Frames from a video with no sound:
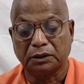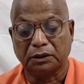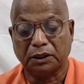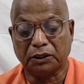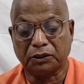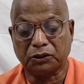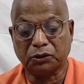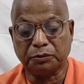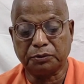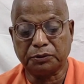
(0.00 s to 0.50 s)

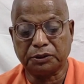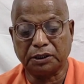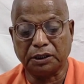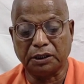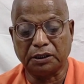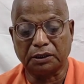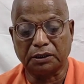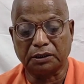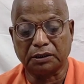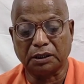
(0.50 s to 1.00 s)
কেশব
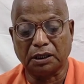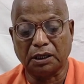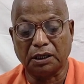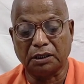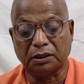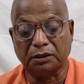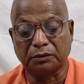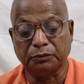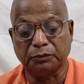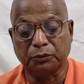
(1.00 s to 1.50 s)
সেন
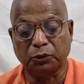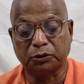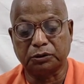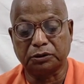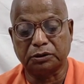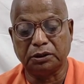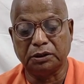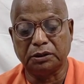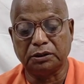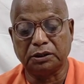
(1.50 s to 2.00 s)
তাহার
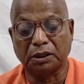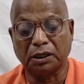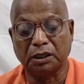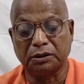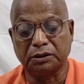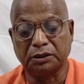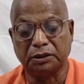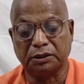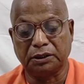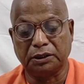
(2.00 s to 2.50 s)
বক্তৃতা
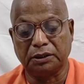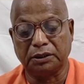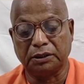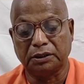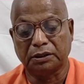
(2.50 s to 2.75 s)
দিতে